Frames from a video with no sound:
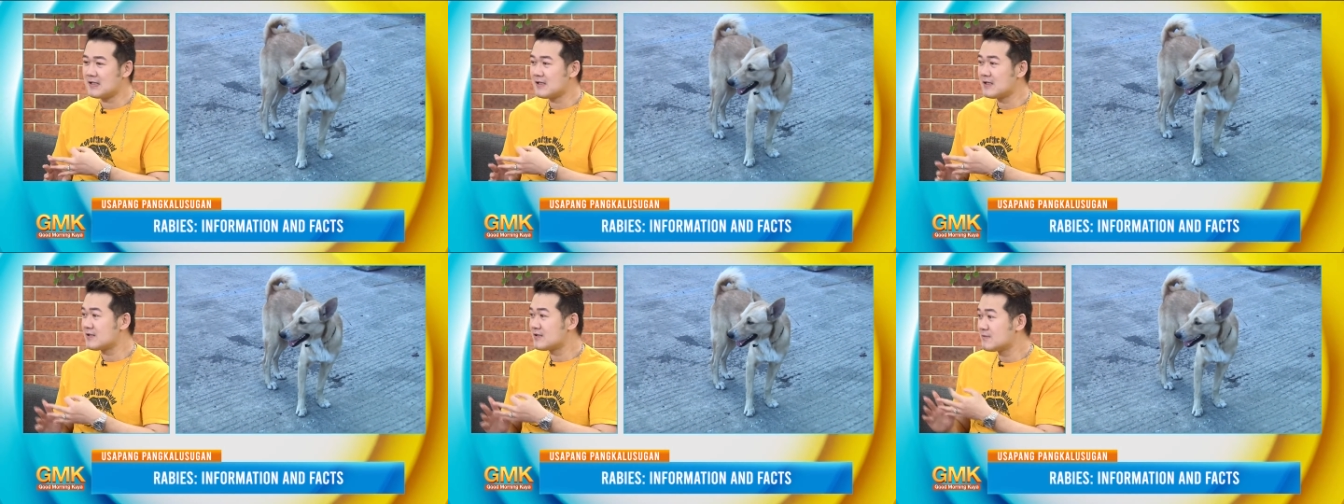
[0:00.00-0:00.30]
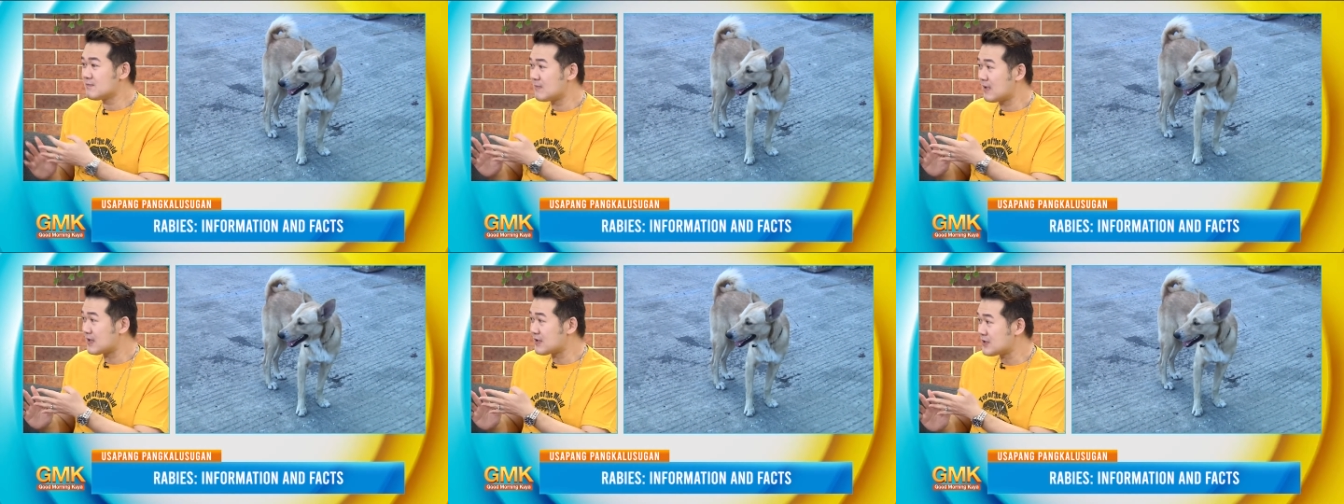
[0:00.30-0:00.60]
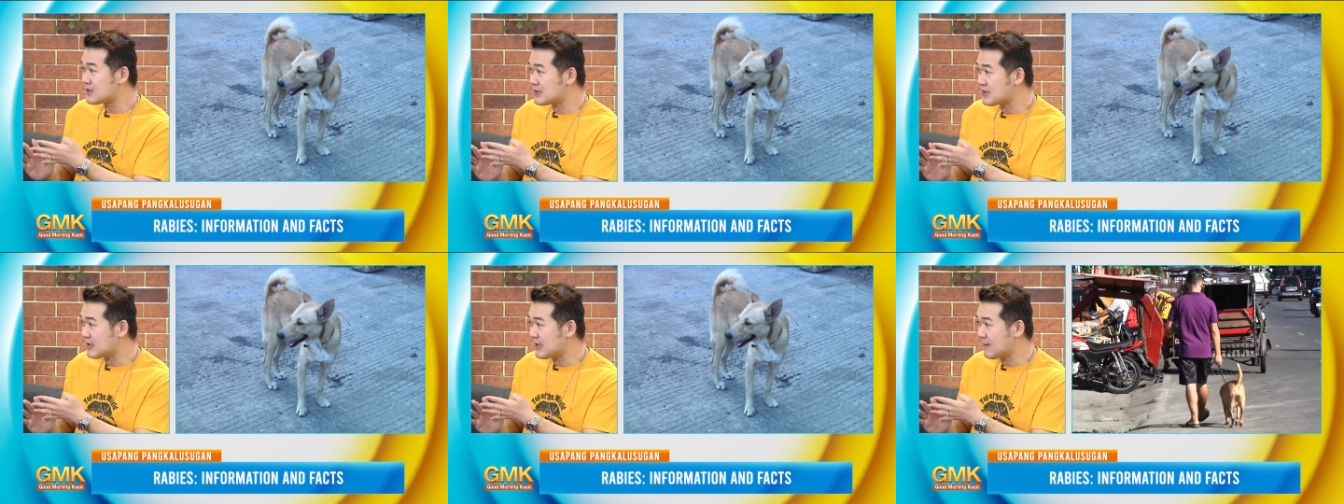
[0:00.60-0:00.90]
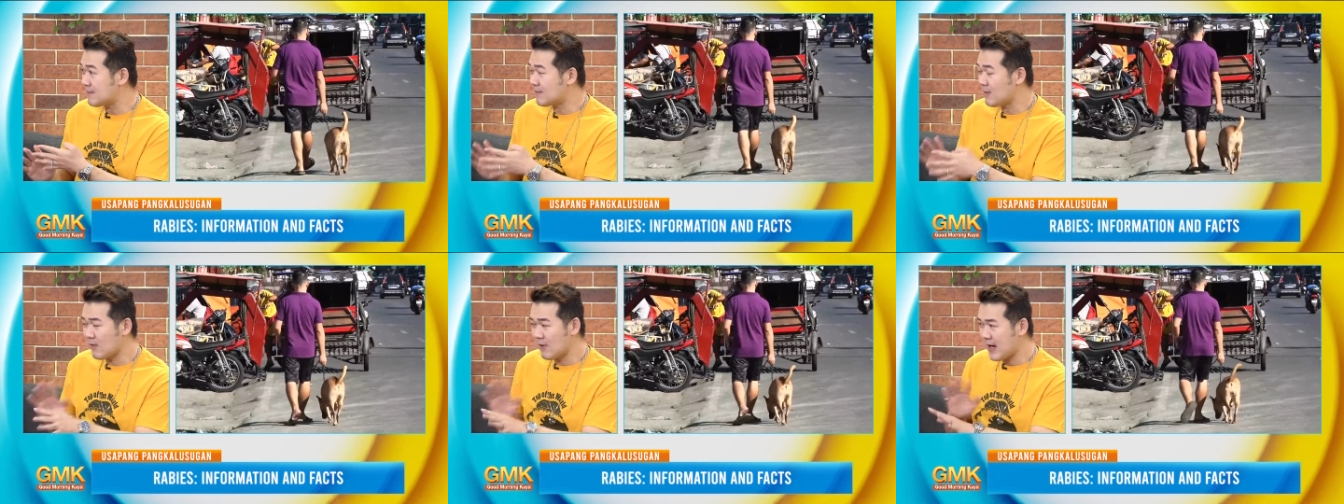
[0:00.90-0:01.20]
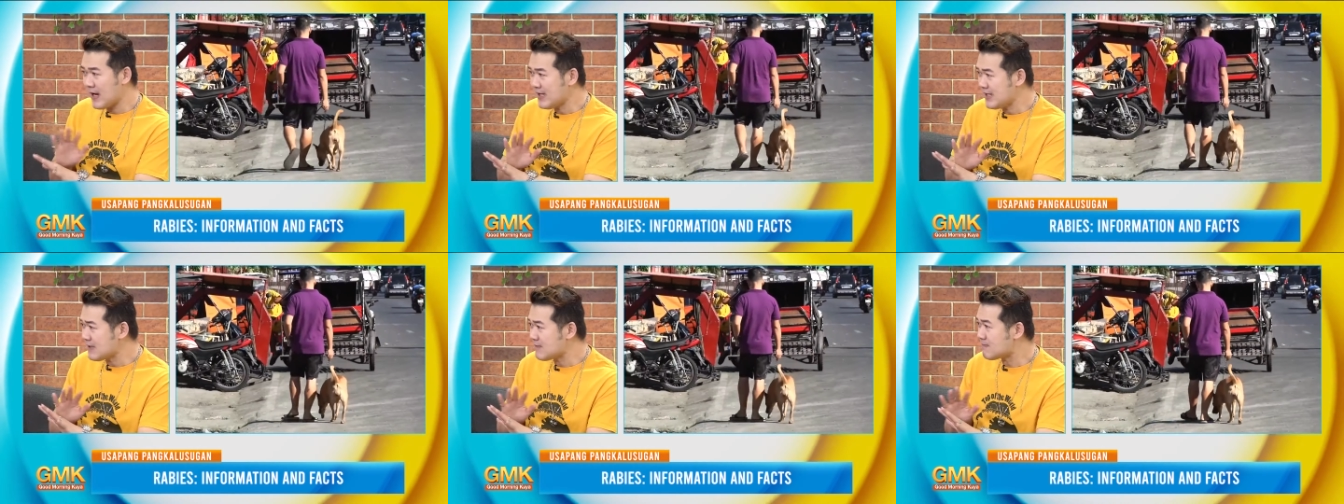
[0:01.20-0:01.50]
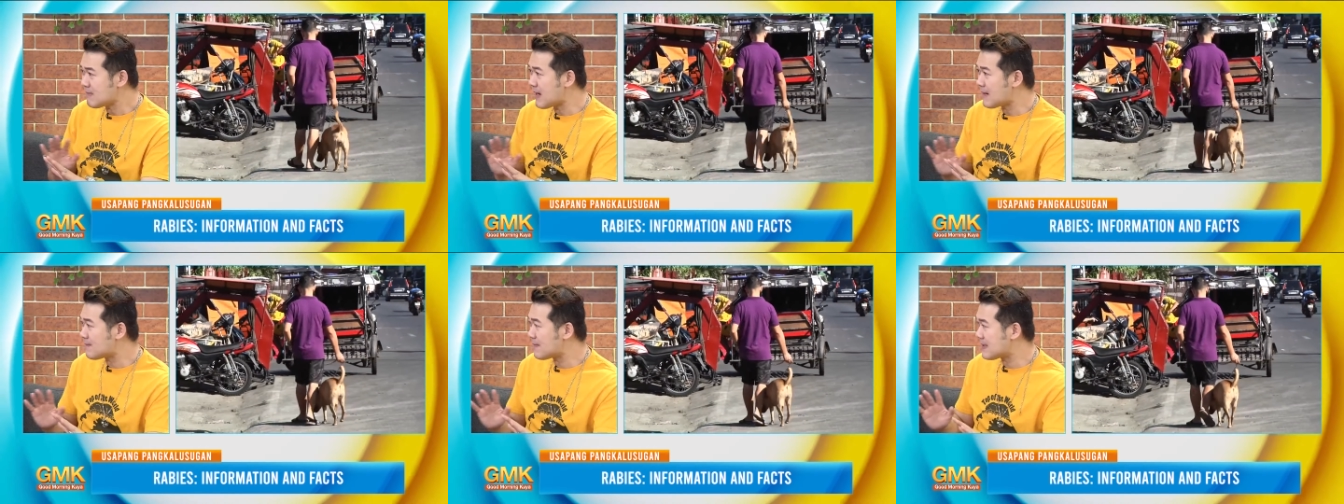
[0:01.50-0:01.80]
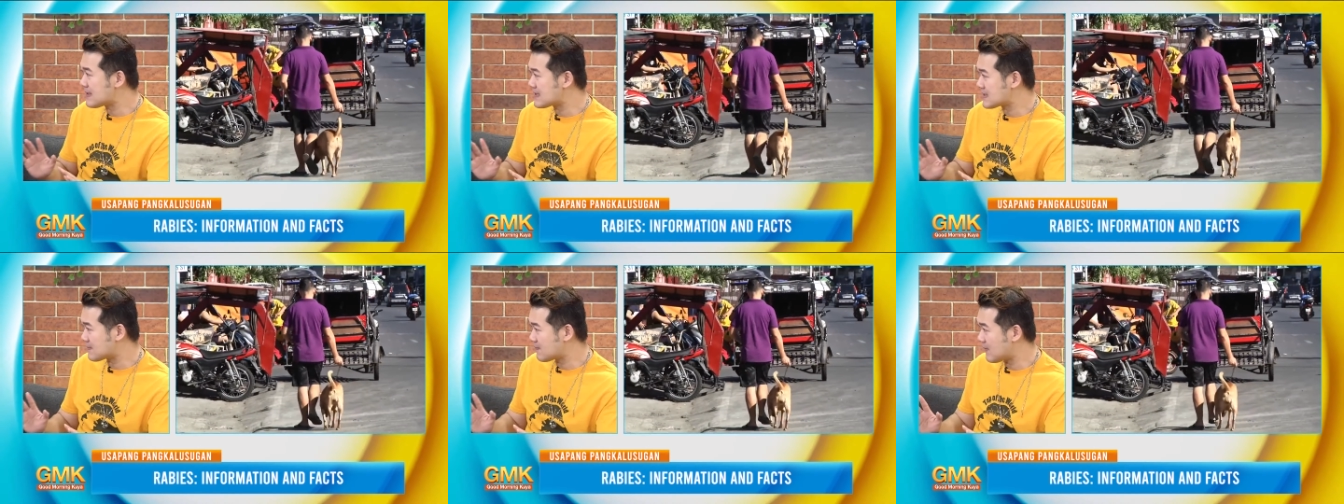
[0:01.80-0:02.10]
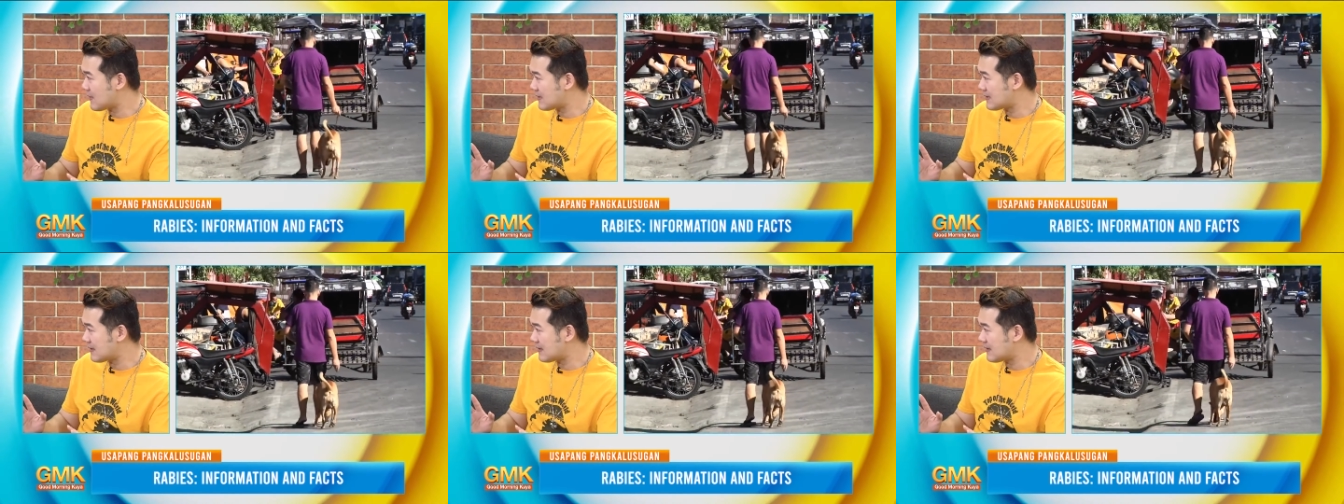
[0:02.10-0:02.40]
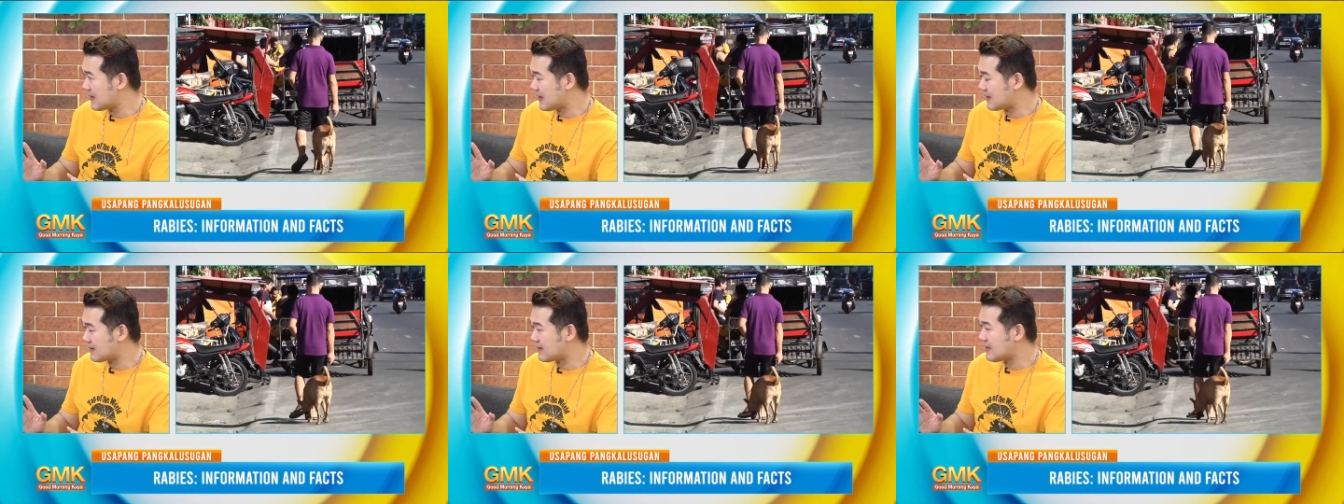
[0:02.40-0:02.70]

mga sheep or any mammals pwede din,